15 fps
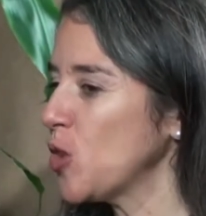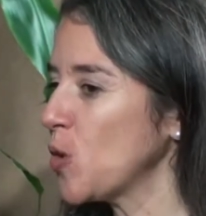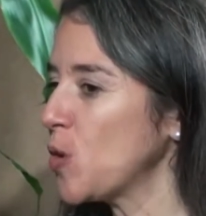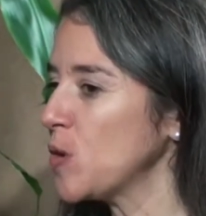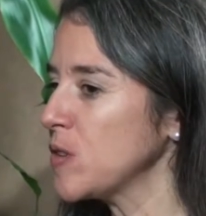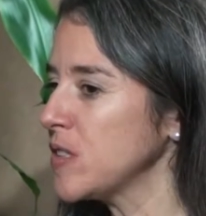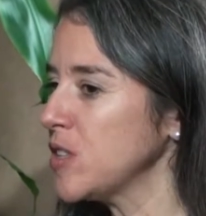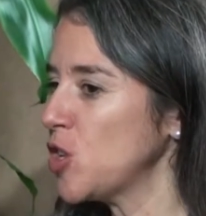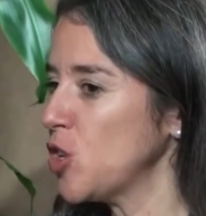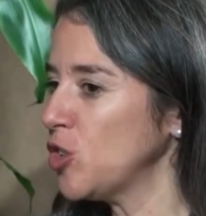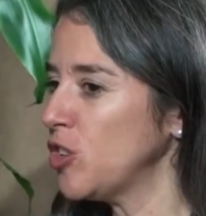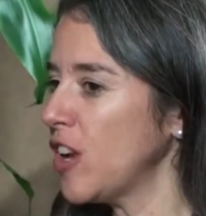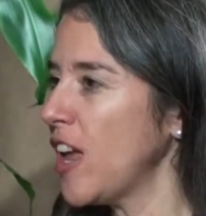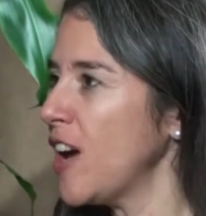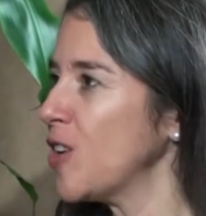Donc, on se dit que
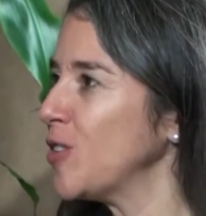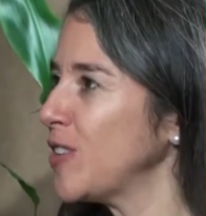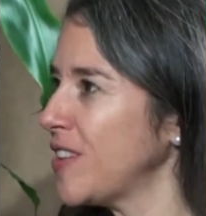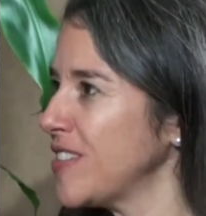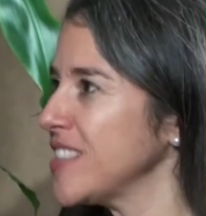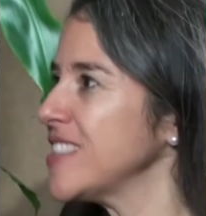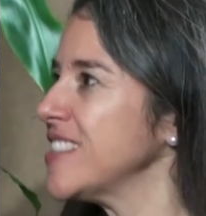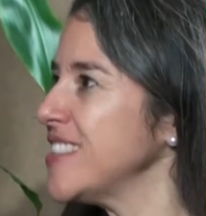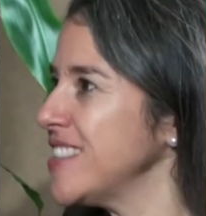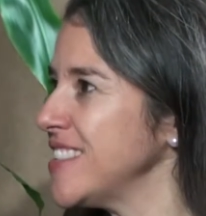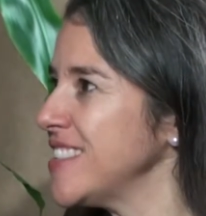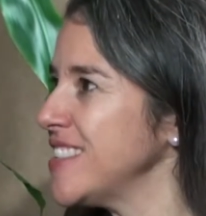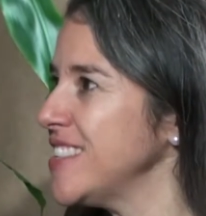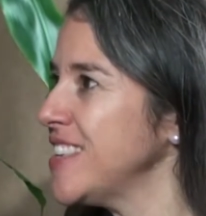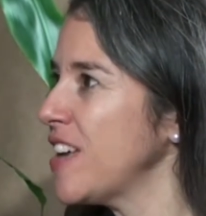le dollar qu'on investit
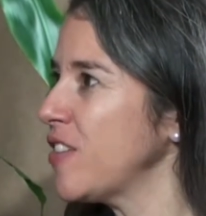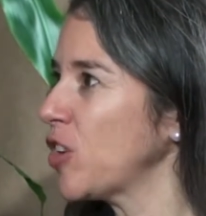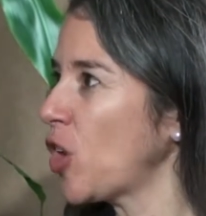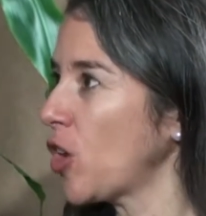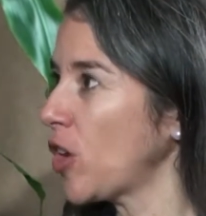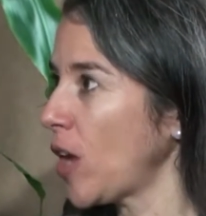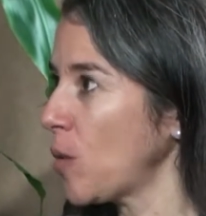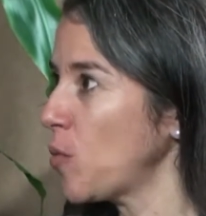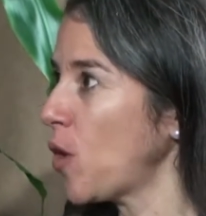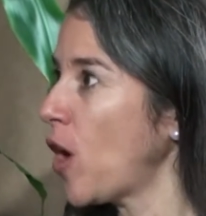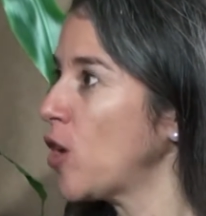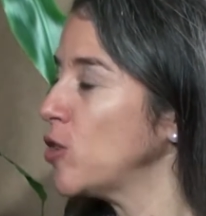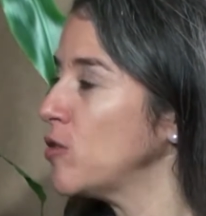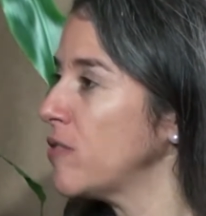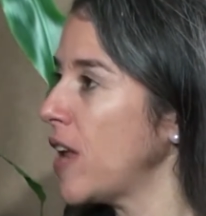ici avec un
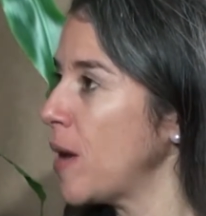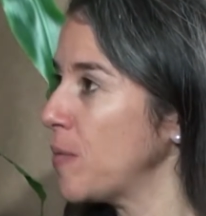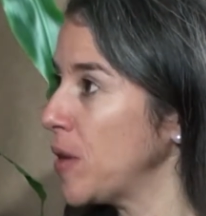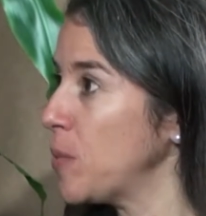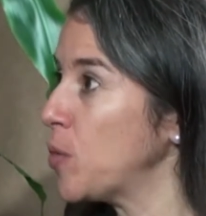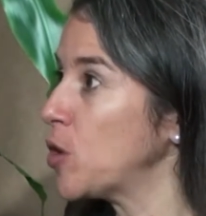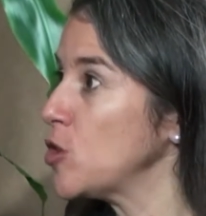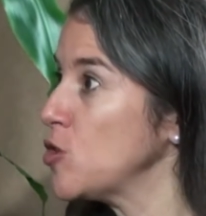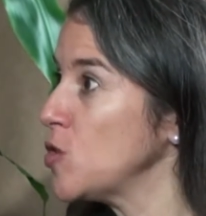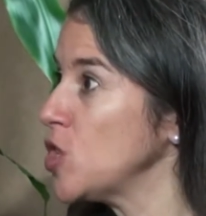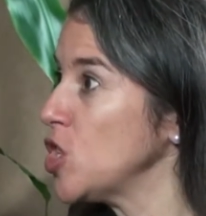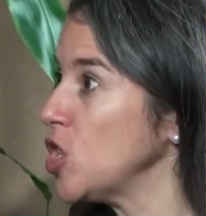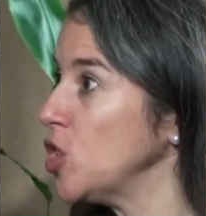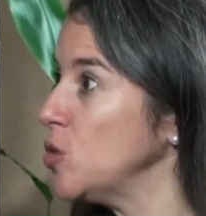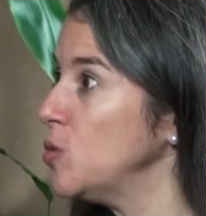carburant renouvelable qui est produit
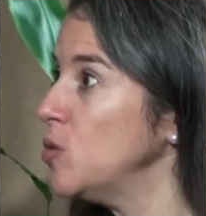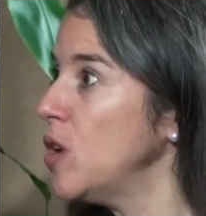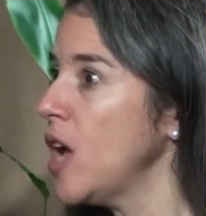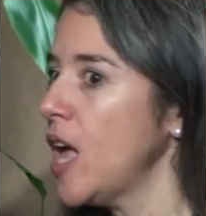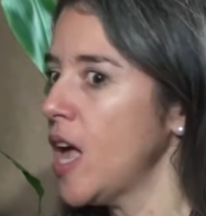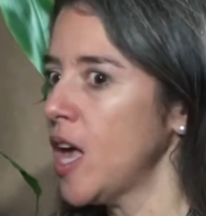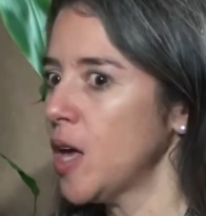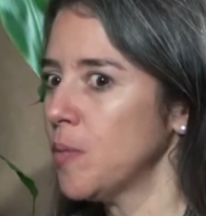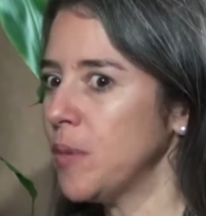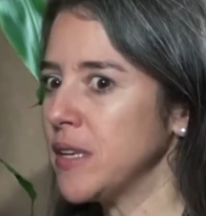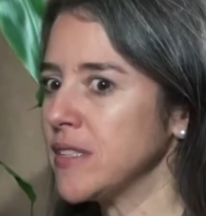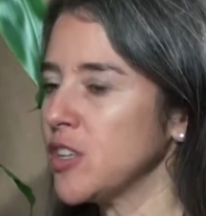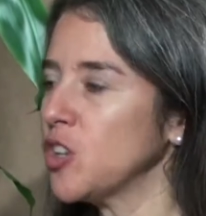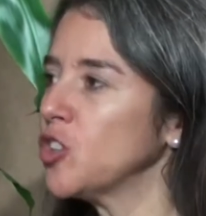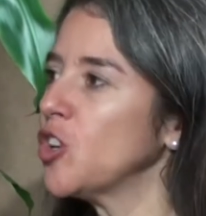chez nous,
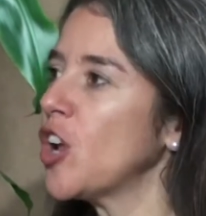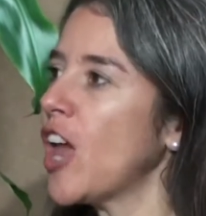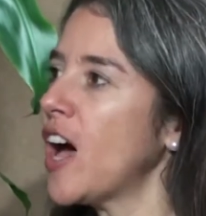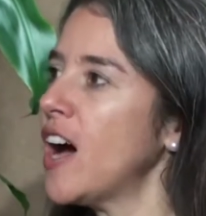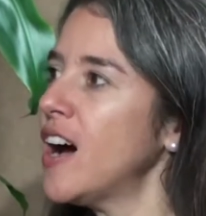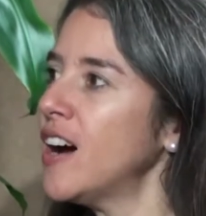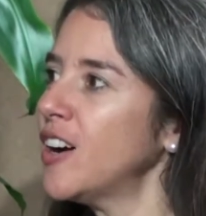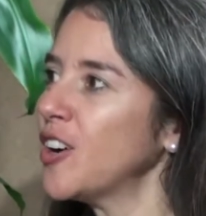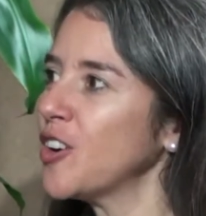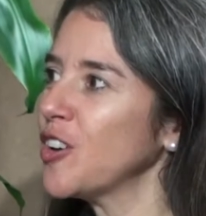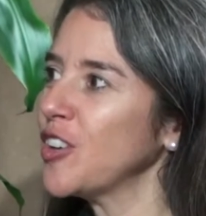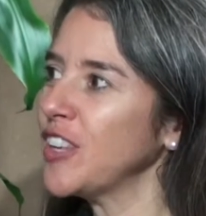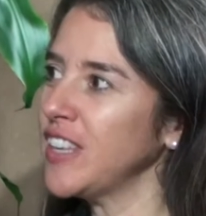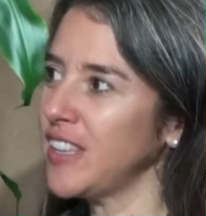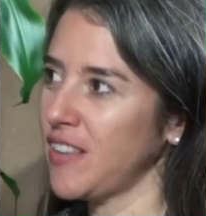ben c'est un dollar
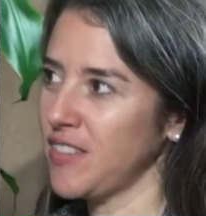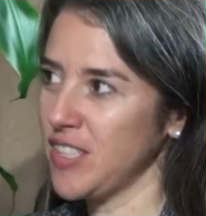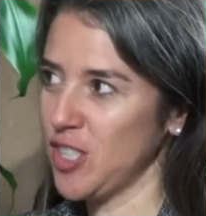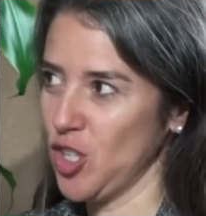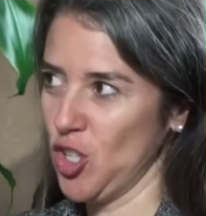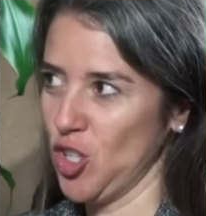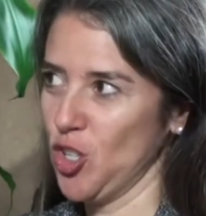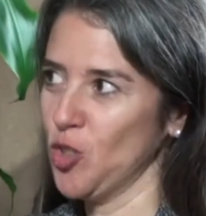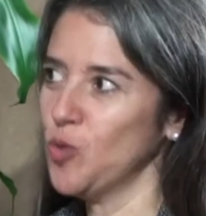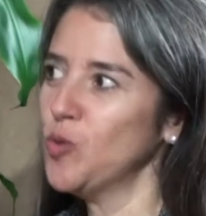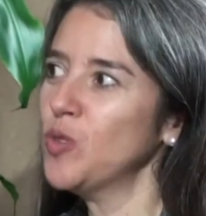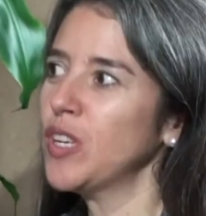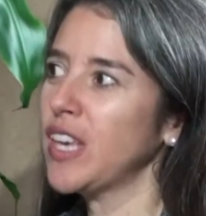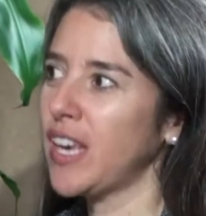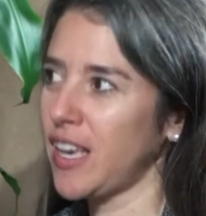euh, qui est investi chez
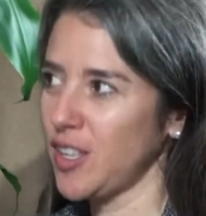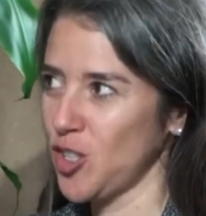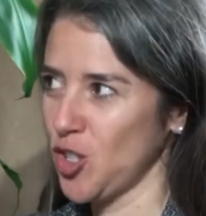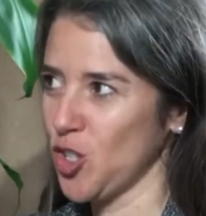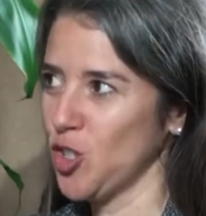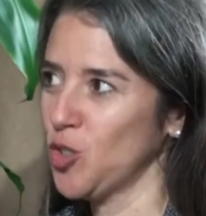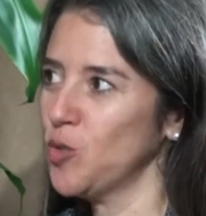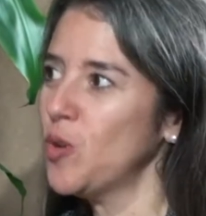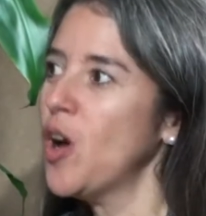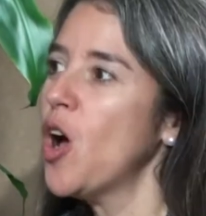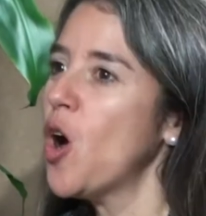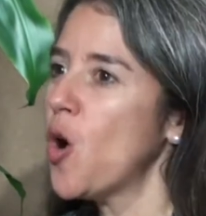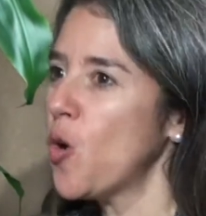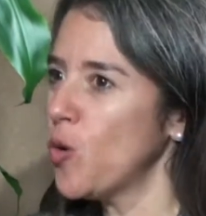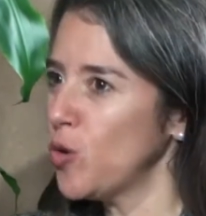nous, qui reste chez nous,
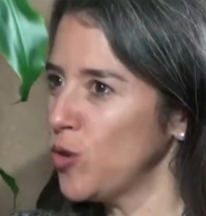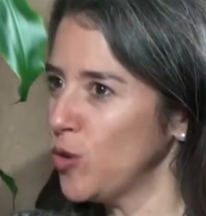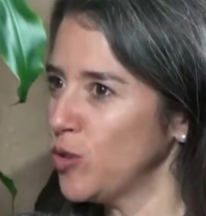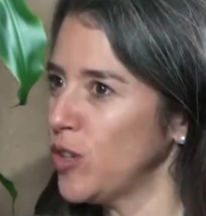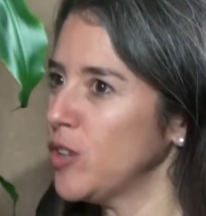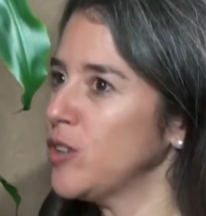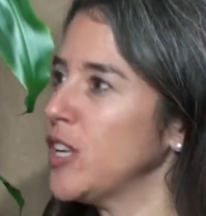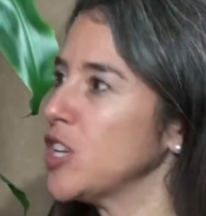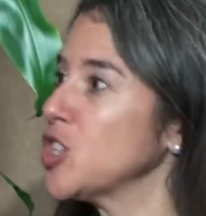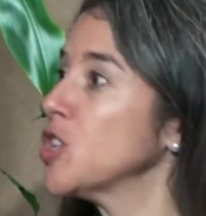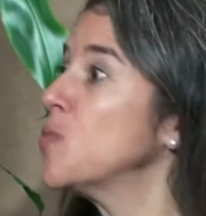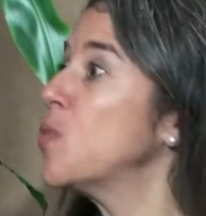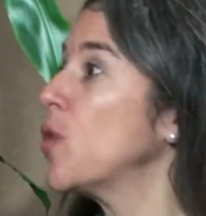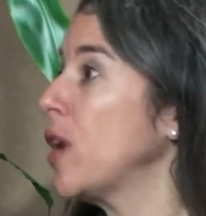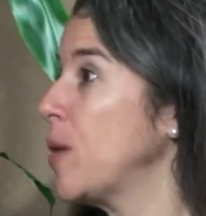au lieu
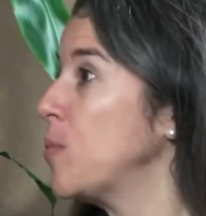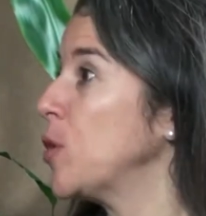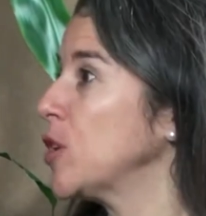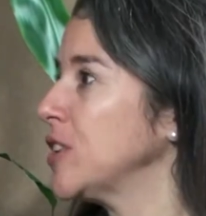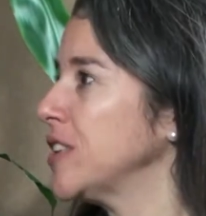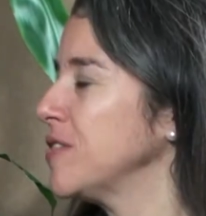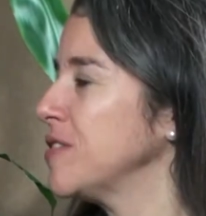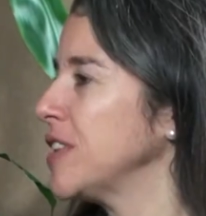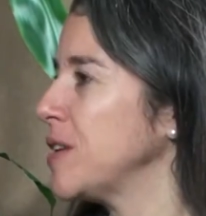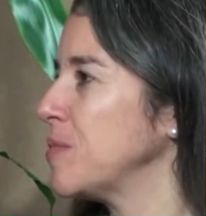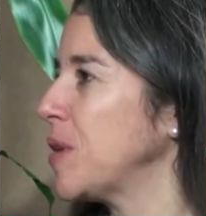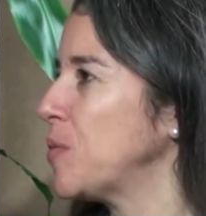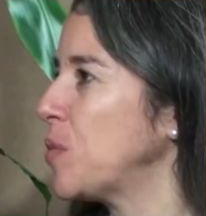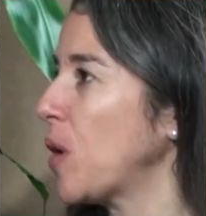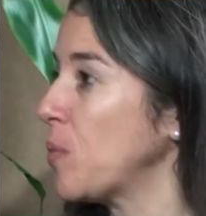d'acheter pour l'importer
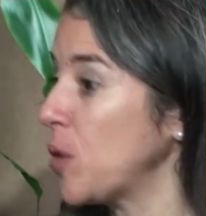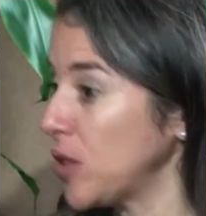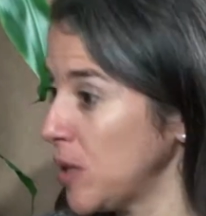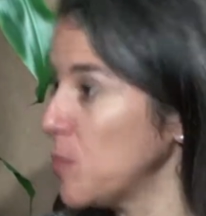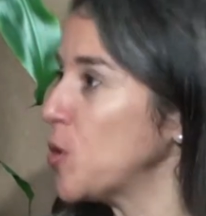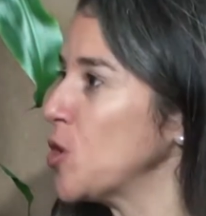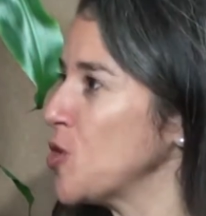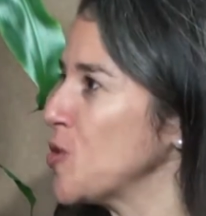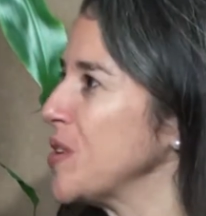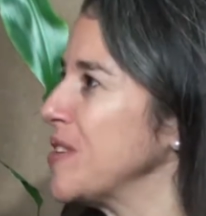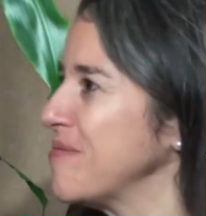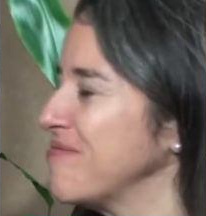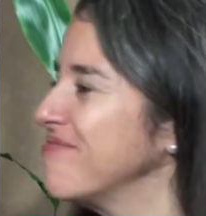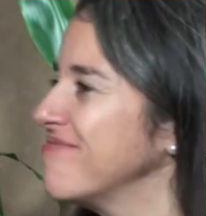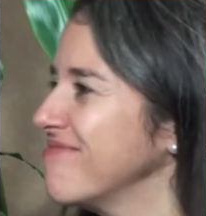finalement, pour importer le produit.
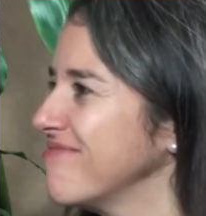